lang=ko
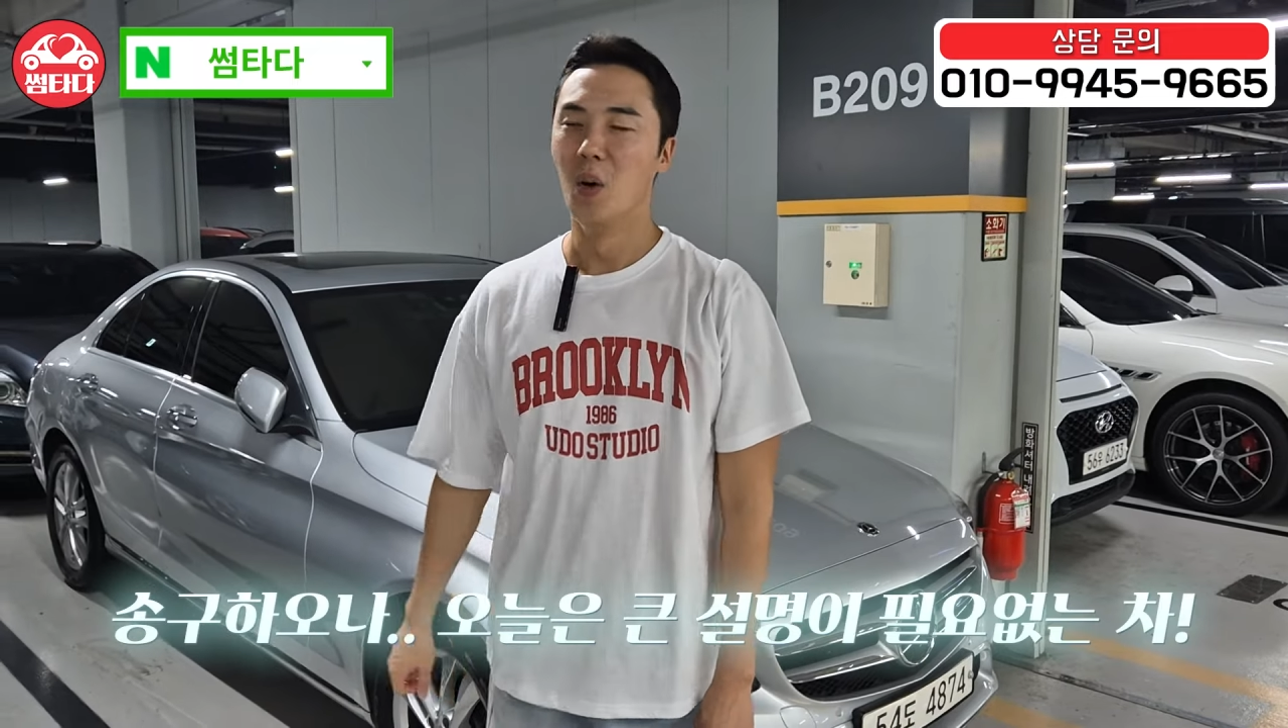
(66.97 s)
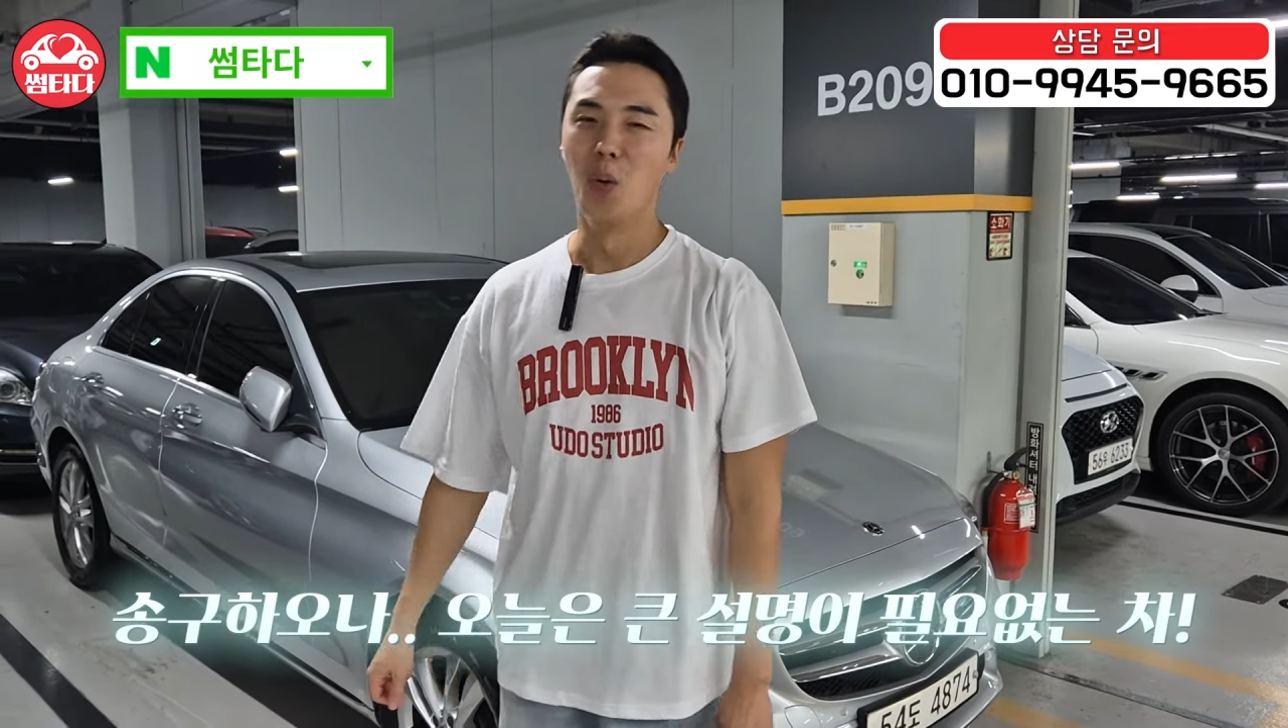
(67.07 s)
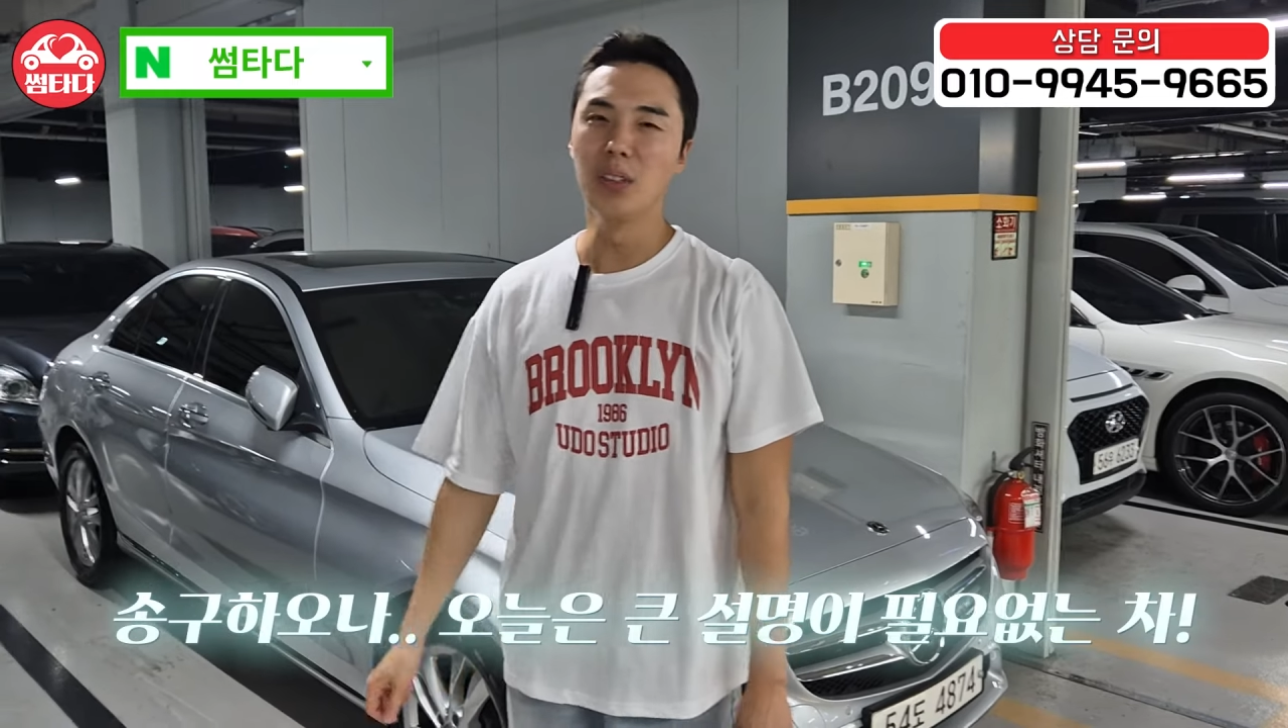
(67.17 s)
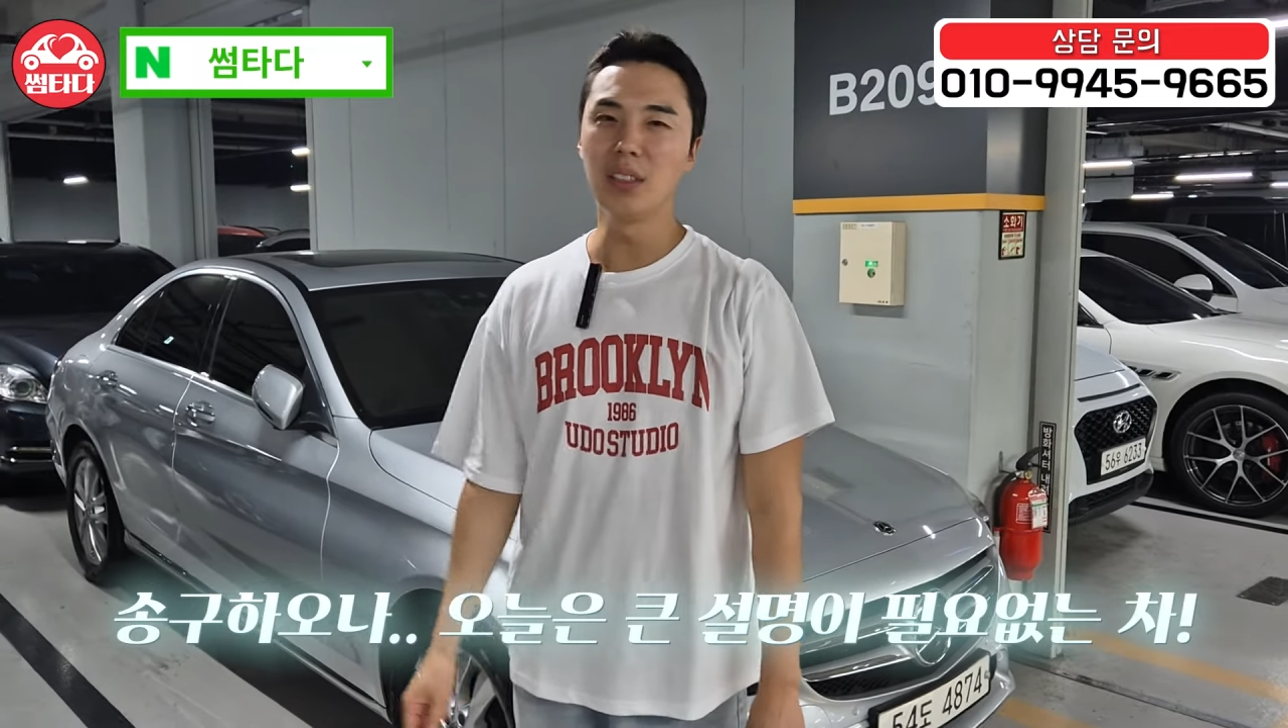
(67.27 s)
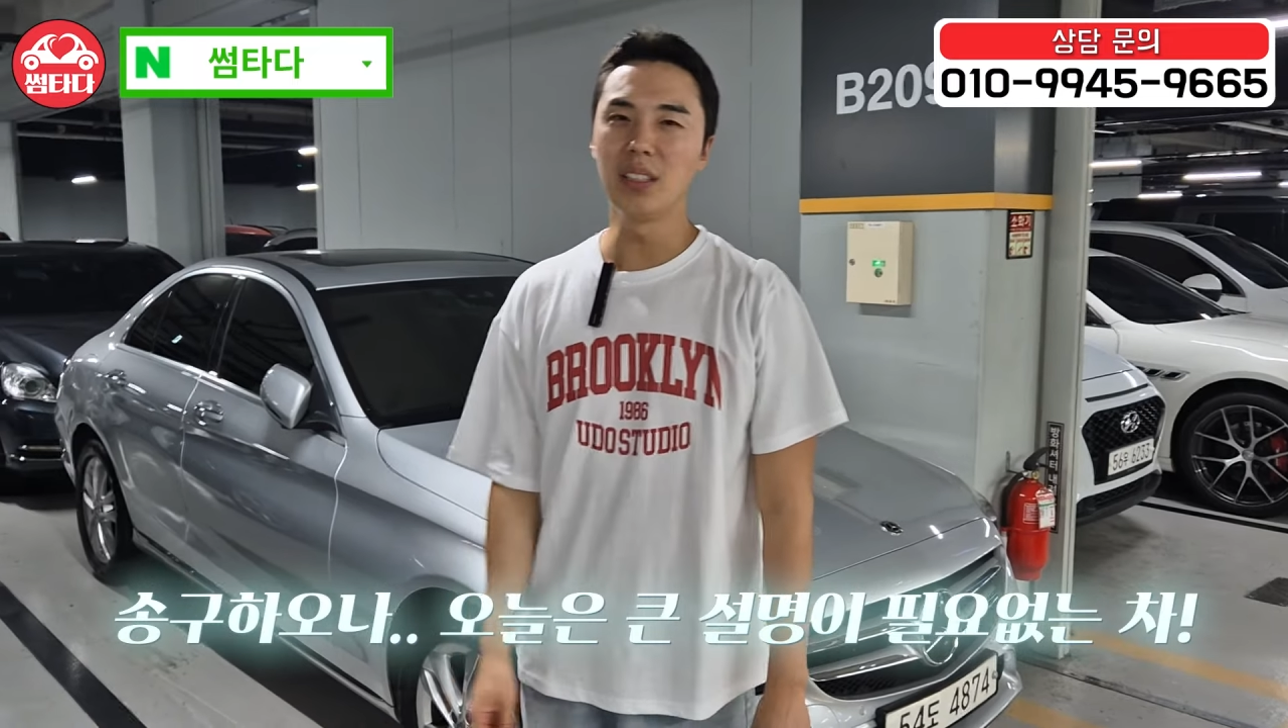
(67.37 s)

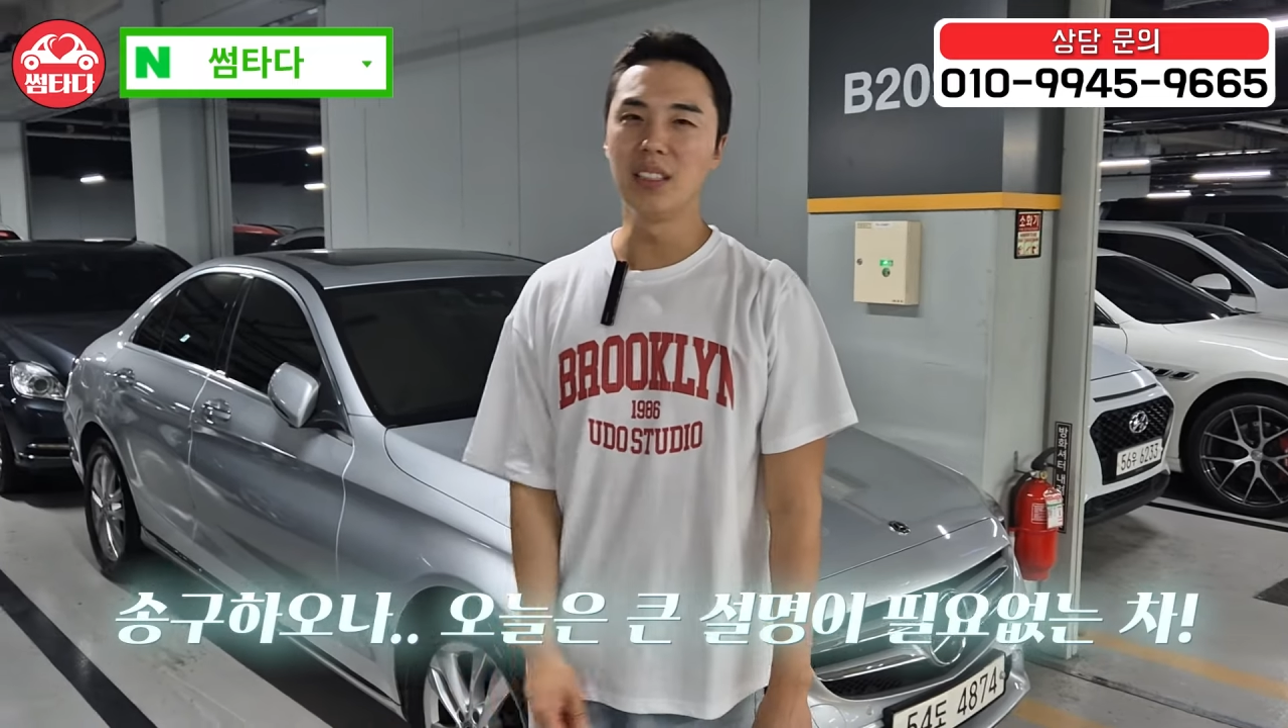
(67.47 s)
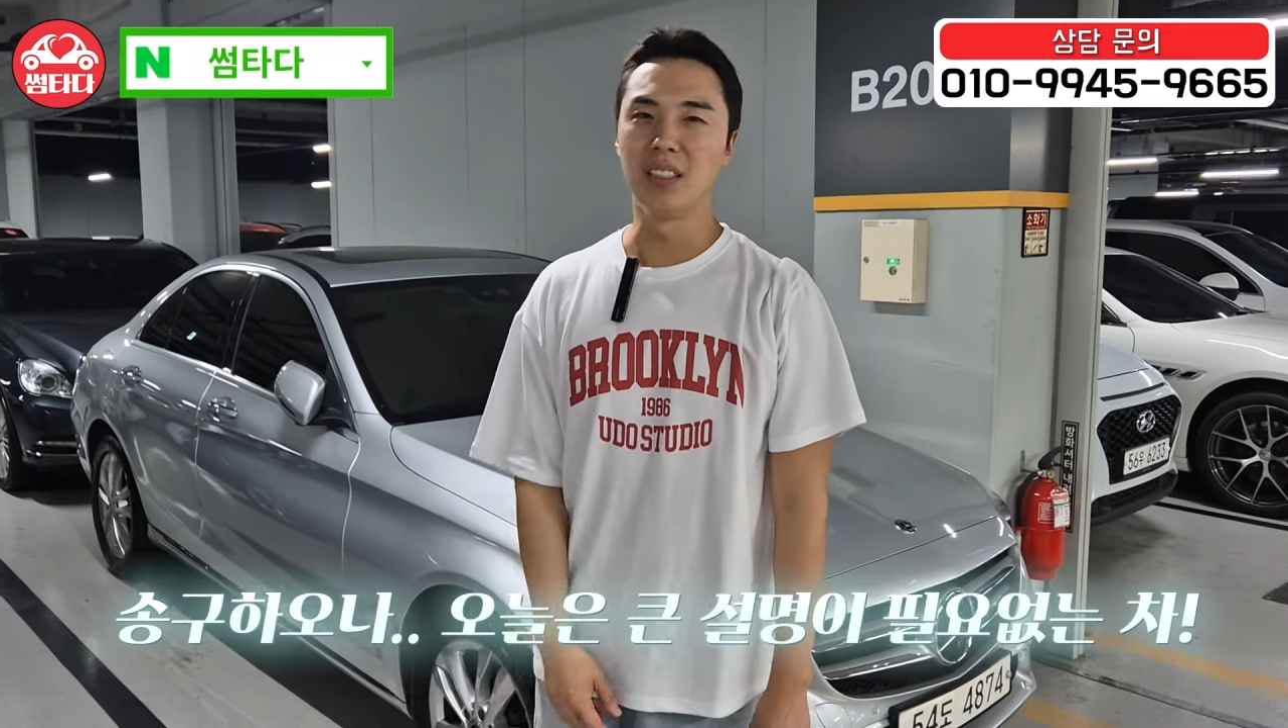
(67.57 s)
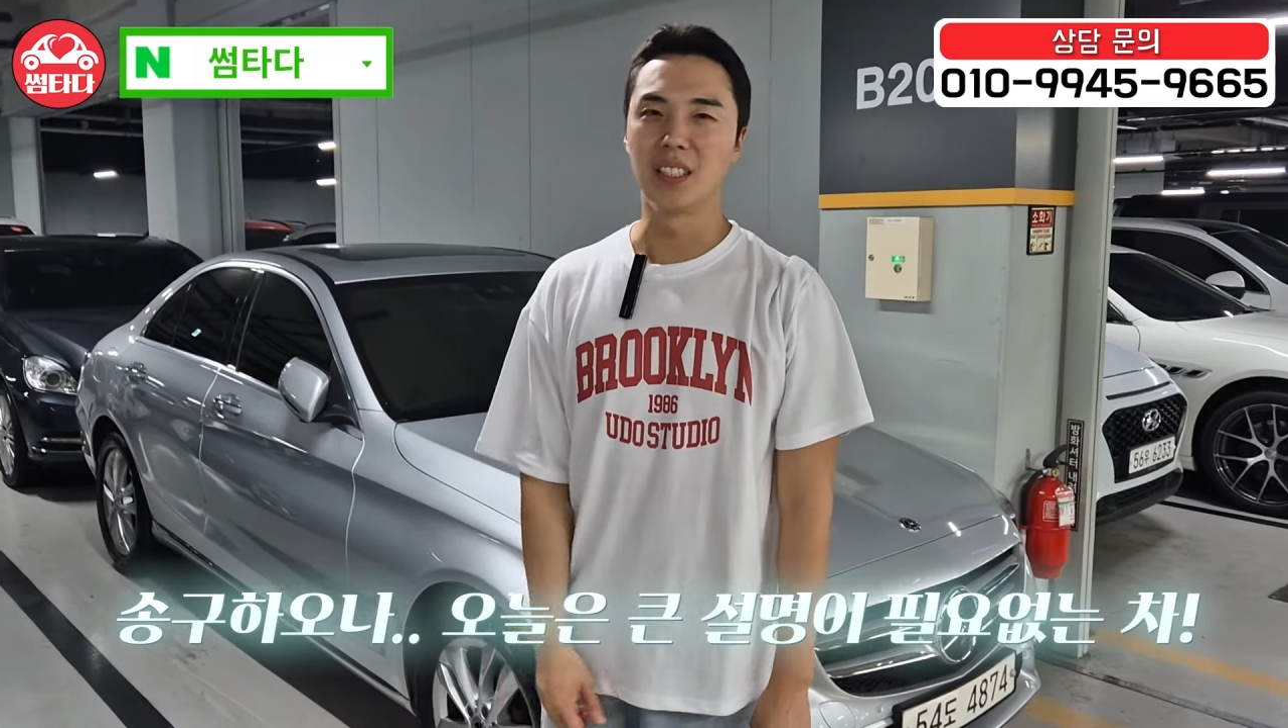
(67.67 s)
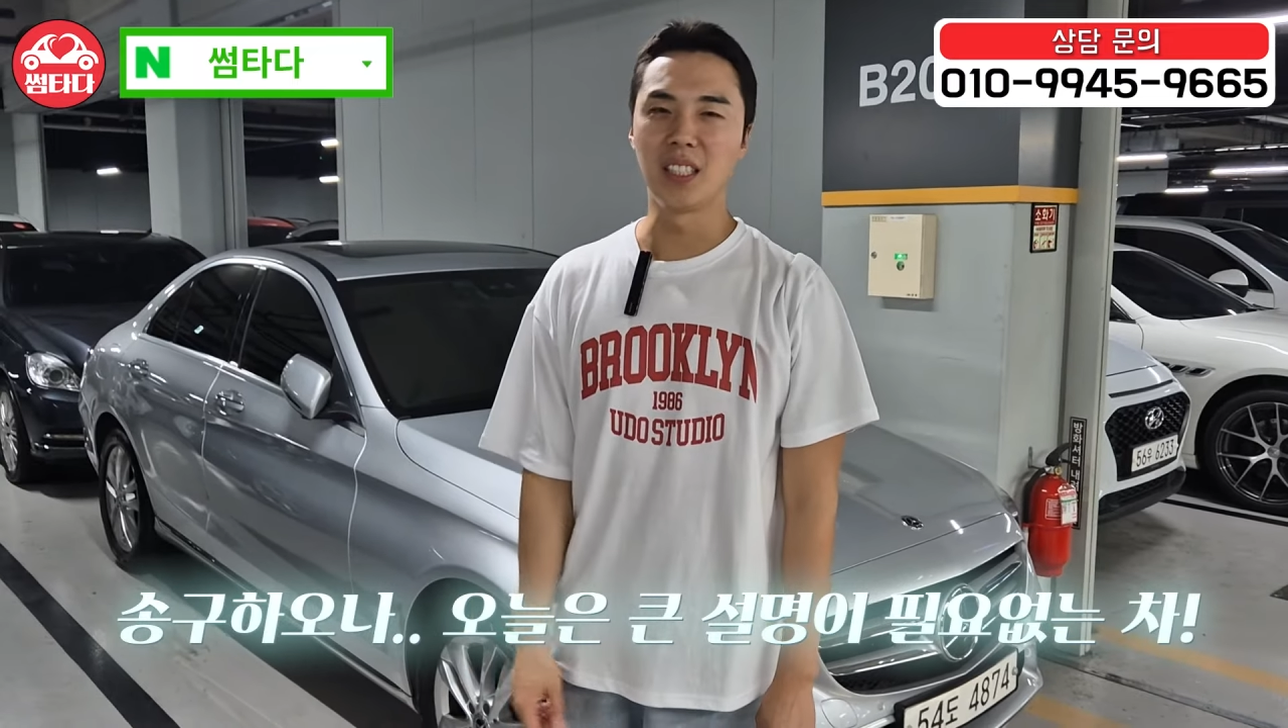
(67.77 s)
오늘은